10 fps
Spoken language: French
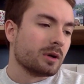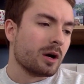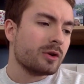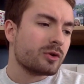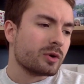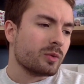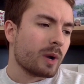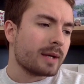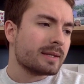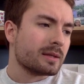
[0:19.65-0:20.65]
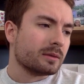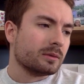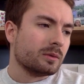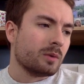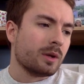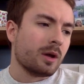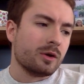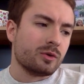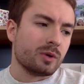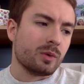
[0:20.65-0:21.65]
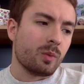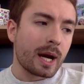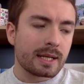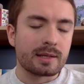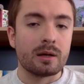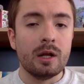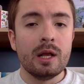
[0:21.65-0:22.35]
100 Ways. 100 Ways.